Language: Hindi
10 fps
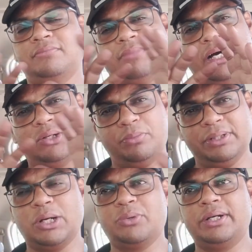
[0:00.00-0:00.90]
माल रोड भी
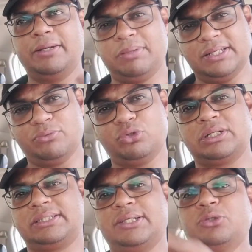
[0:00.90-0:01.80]
क्राउडेड है प्लस वो जो
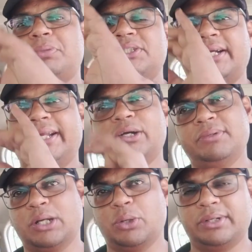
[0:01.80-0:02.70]
रास्ता जो ऊपर चढ़ने का
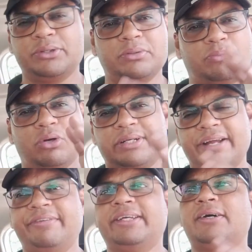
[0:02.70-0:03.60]
भी क्राउडेड है क्योंकि बहुत
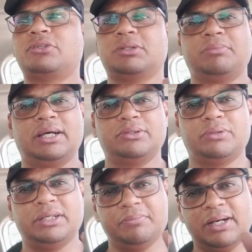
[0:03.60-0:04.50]
ट्रैफिक है और शिमला
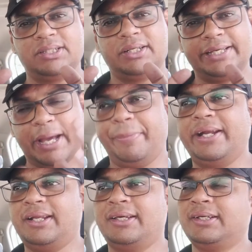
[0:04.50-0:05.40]
जो है हिमाचल की
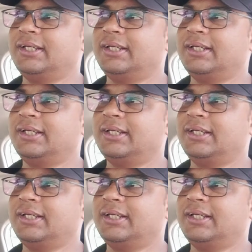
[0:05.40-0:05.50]
कैपिटल है